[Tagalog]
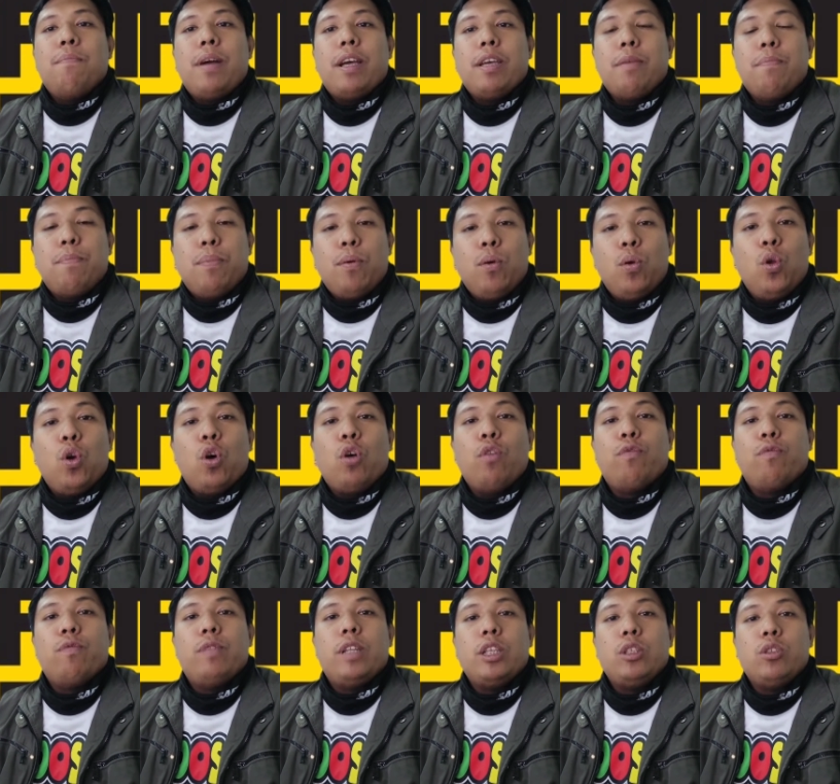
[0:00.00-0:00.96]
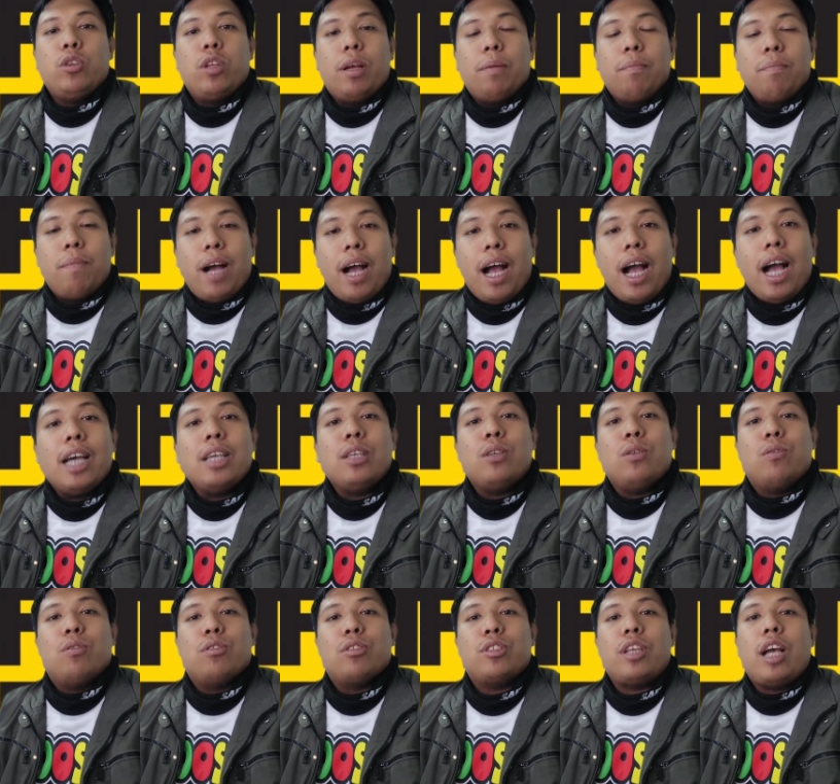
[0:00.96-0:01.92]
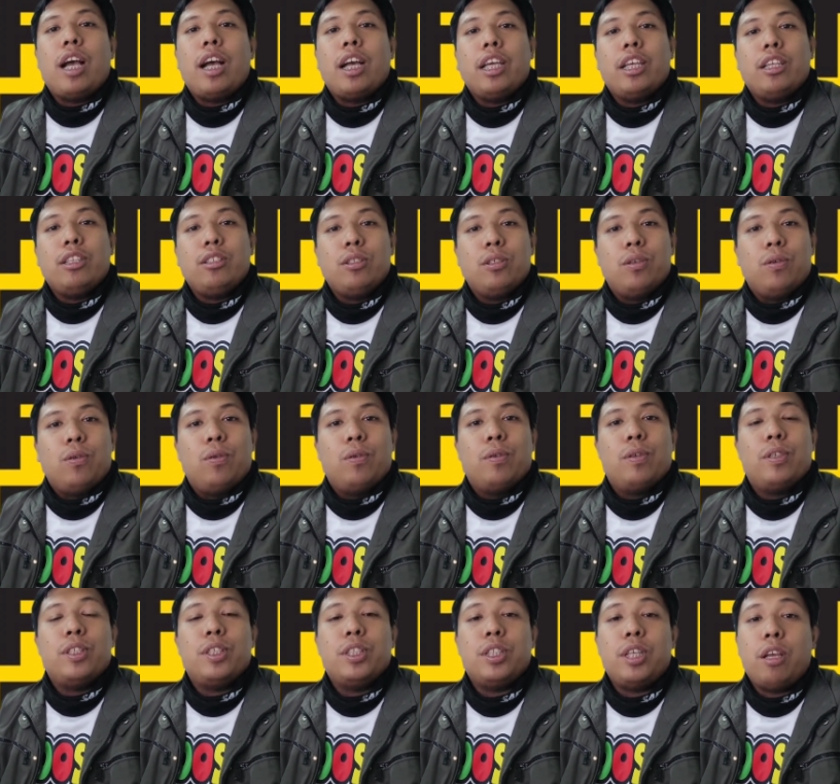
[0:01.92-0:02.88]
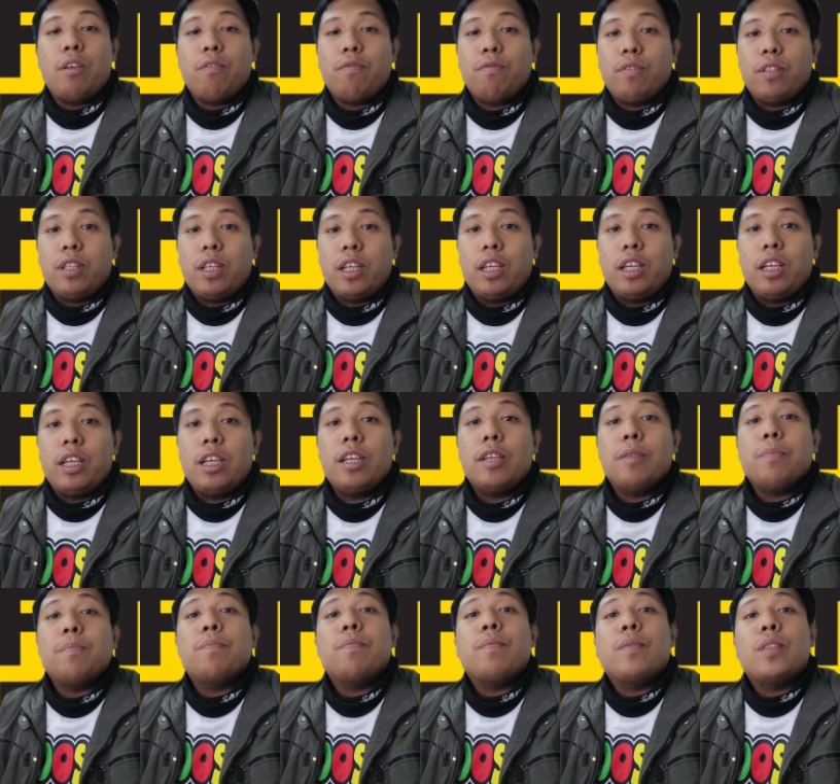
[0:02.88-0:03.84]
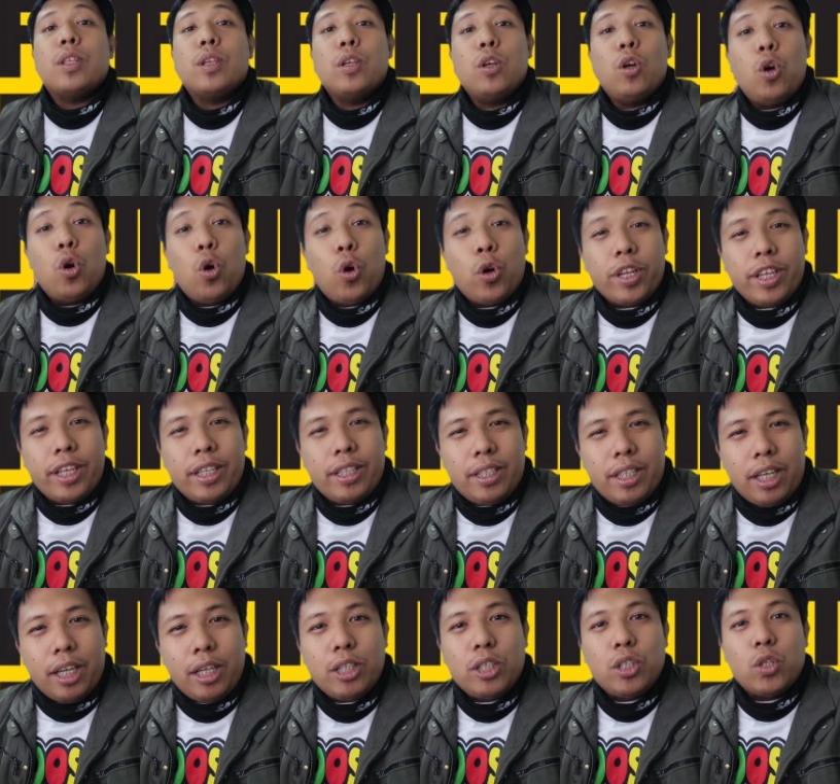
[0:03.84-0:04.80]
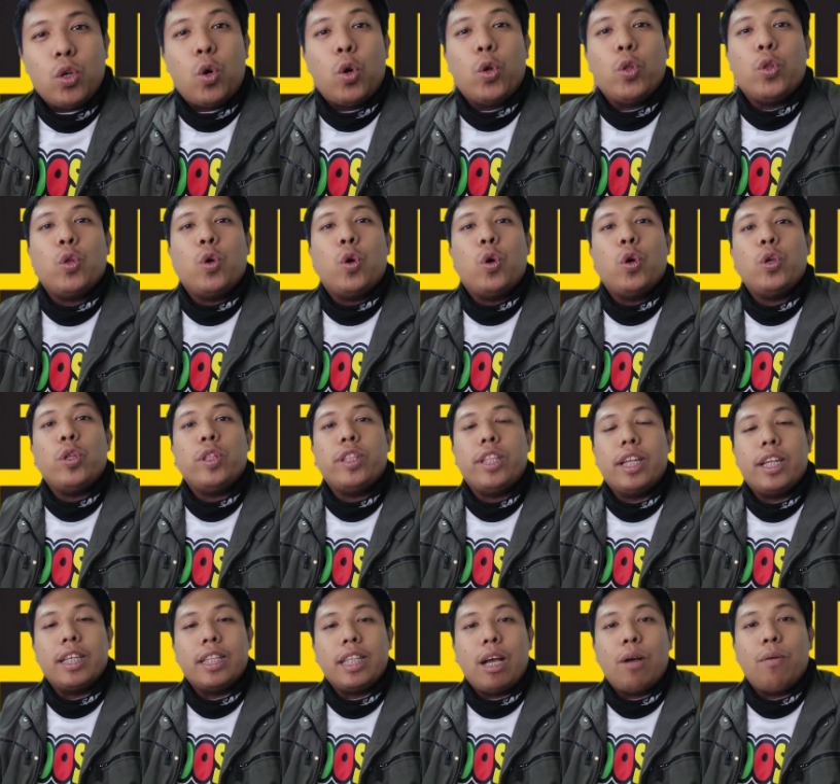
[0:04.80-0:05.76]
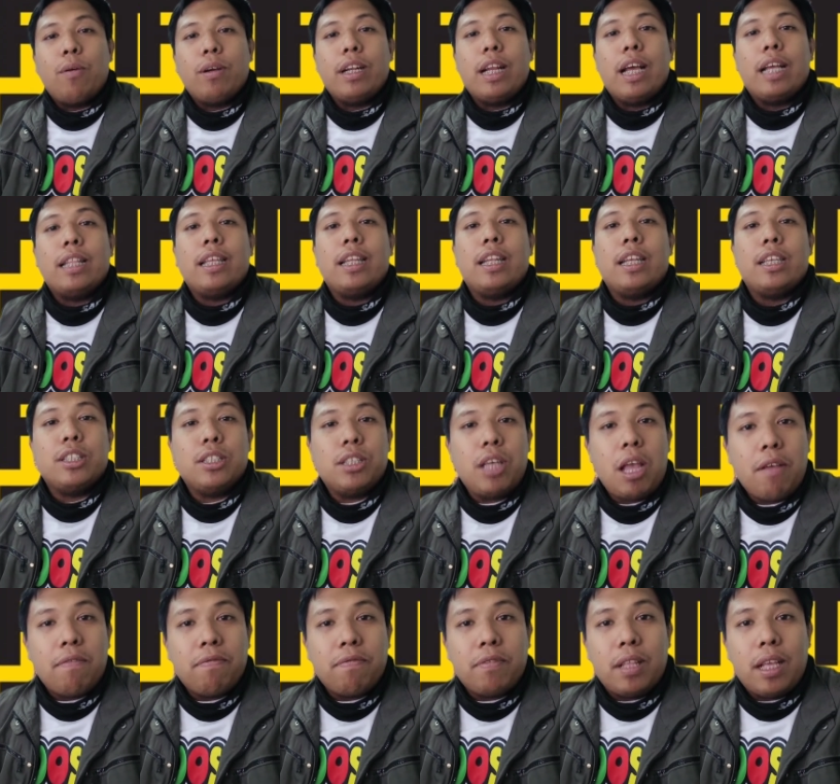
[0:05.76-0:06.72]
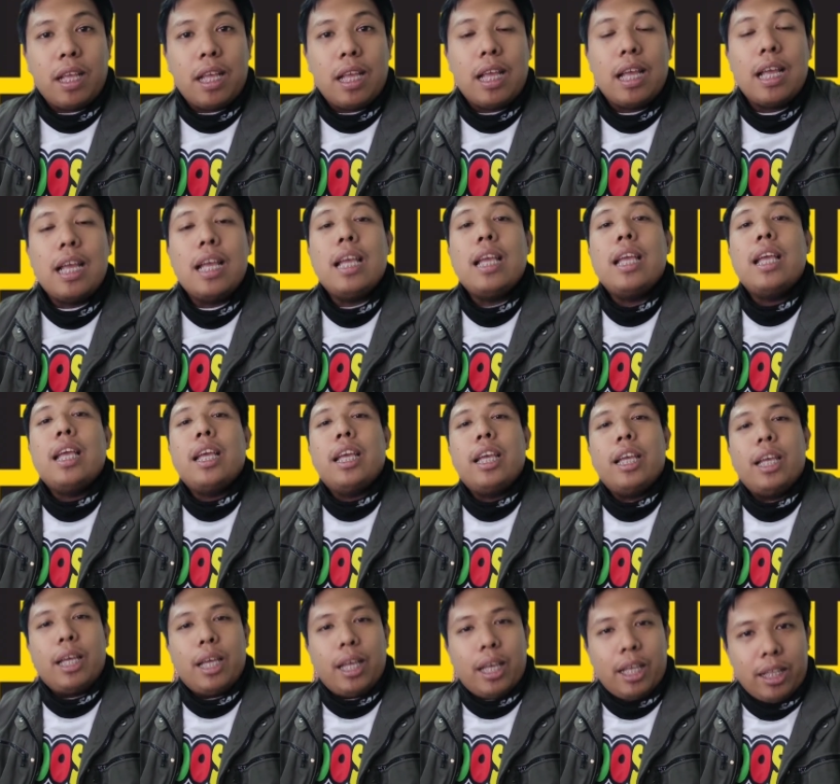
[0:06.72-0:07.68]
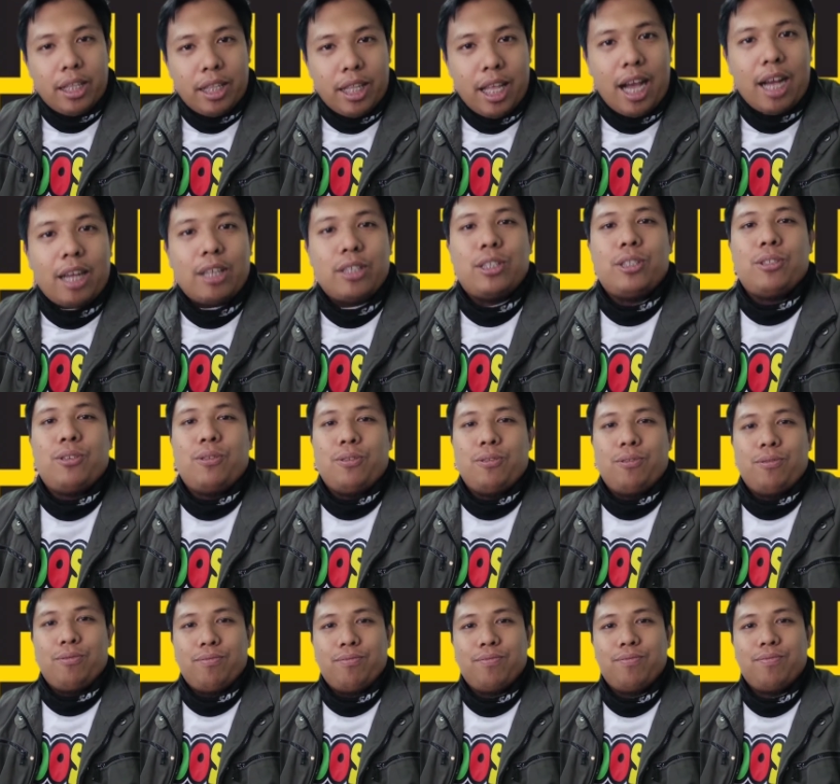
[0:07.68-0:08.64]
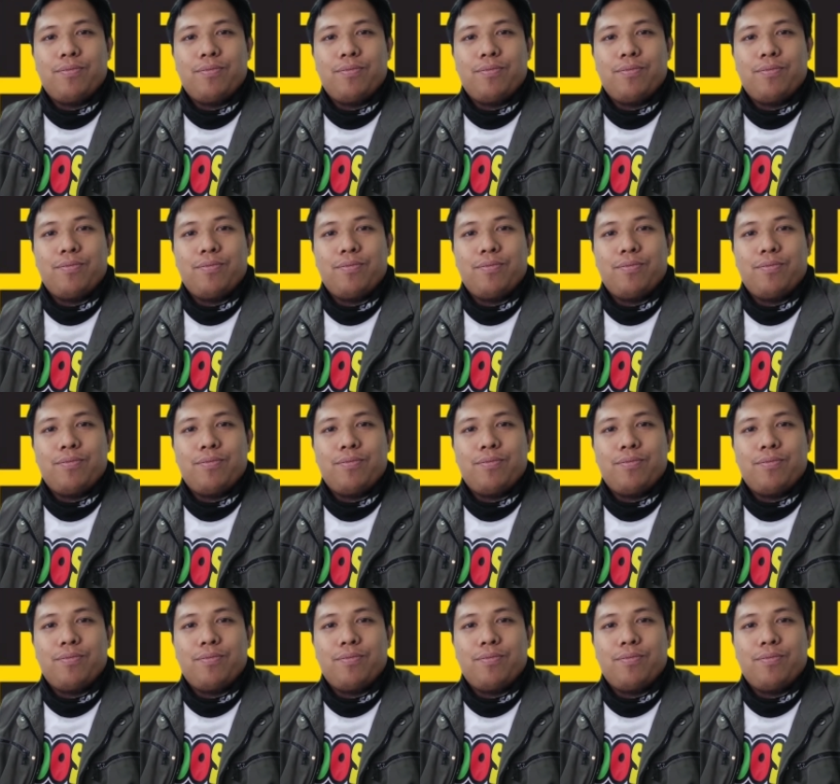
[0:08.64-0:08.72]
ma-pull off ninyo ng maayos ang inyong safety orientation o yung tinatawag natin na safety induction.